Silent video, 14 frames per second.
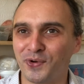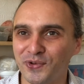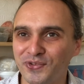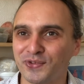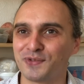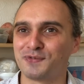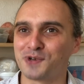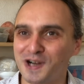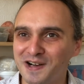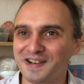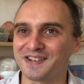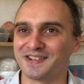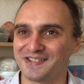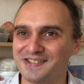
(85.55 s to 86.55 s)

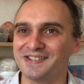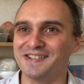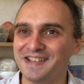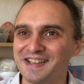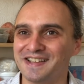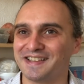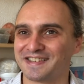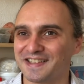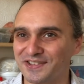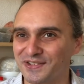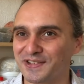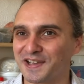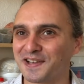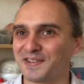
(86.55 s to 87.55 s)
recevoir
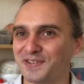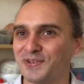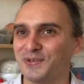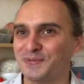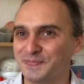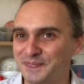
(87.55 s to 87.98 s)
cette création.